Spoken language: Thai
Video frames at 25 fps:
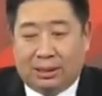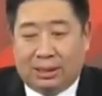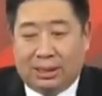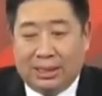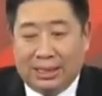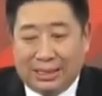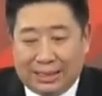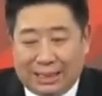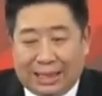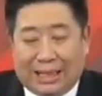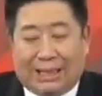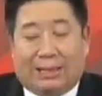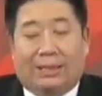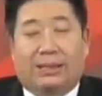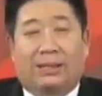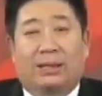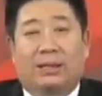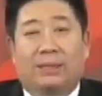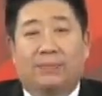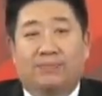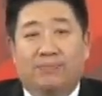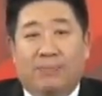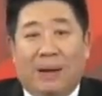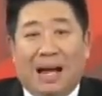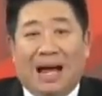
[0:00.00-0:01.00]
ที่ เจ็ดถึ
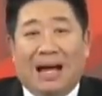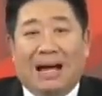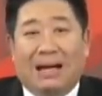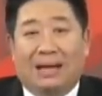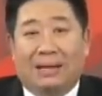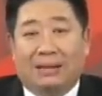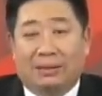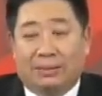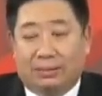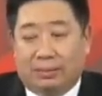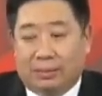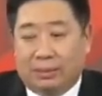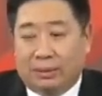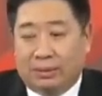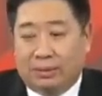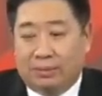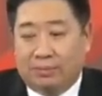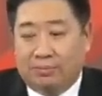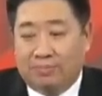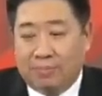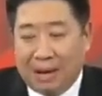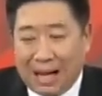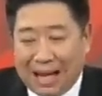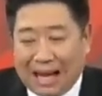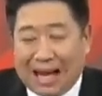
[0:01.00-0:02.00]
งแปด
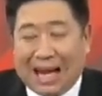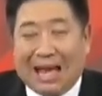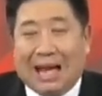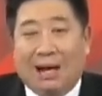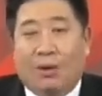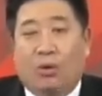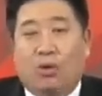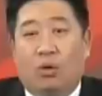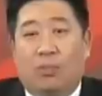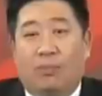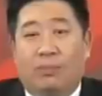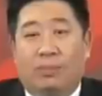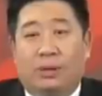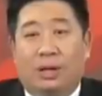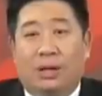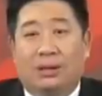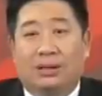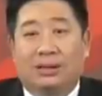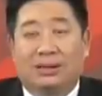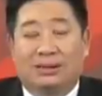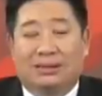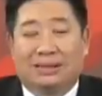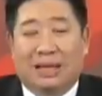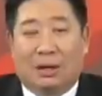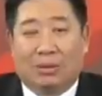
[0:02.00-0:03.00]
มกราคมก็
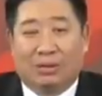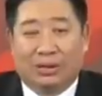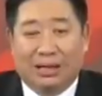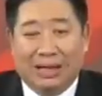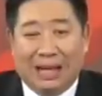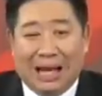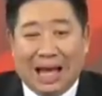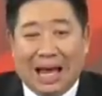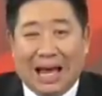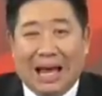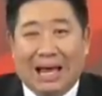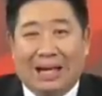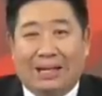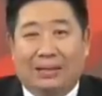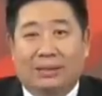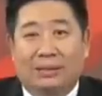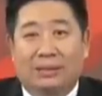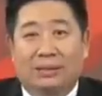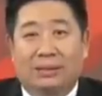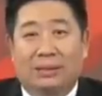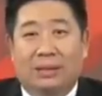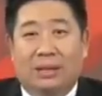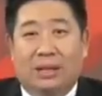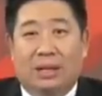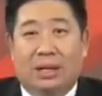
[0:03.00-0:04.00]
คือเสาร์อาทิตย์แรก
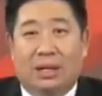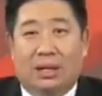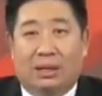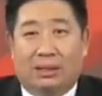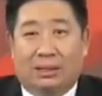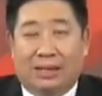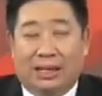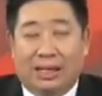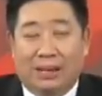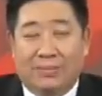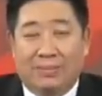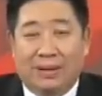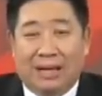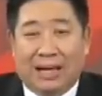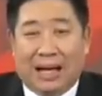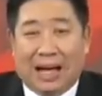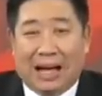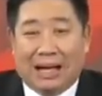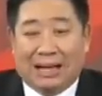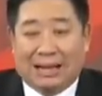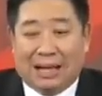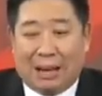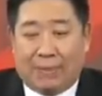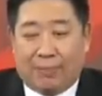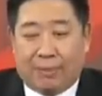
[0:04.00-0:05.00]
ที่มีกา
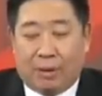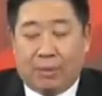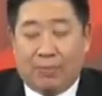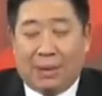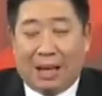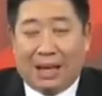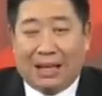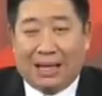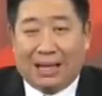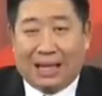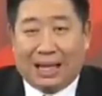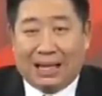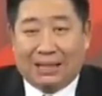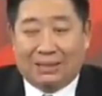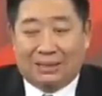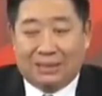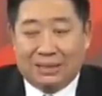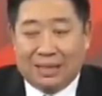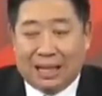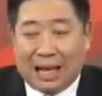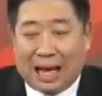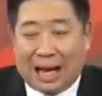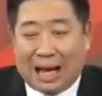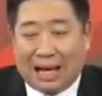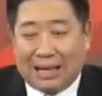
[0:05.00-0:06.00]
รกลับเข้ามาในการซื้
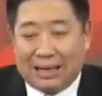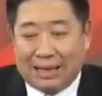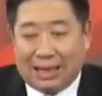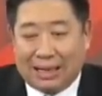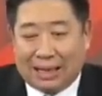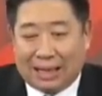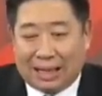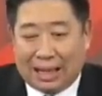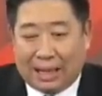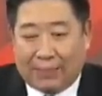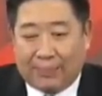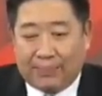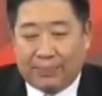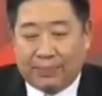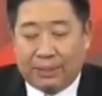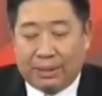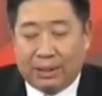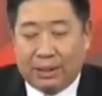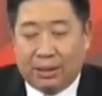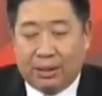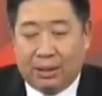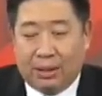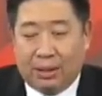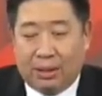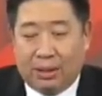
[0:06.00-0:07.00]
อขายเนี่ยนะครับ
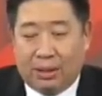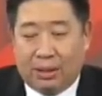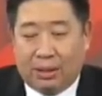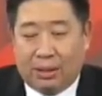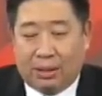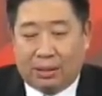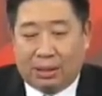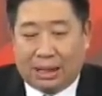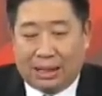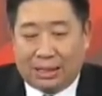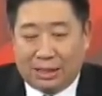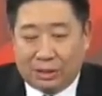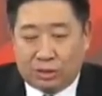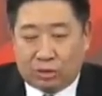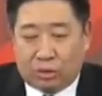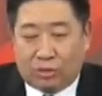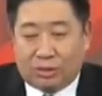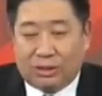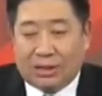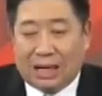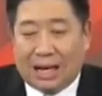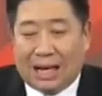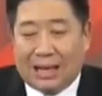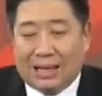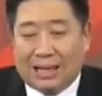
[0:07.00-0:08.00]
ท่านที่สน
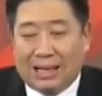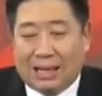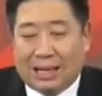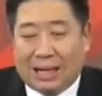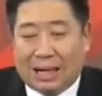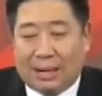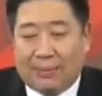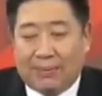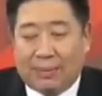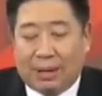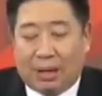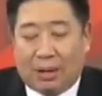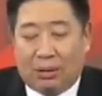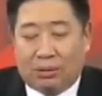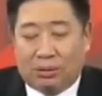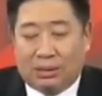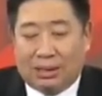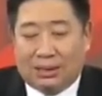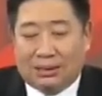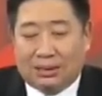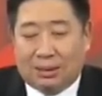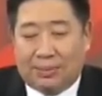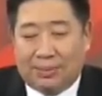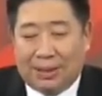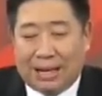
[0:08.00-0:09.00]
ใจเนี่ยนะครับเรา
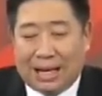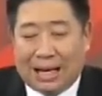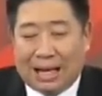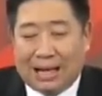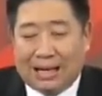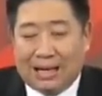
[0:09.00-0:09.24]
จะสัมมนา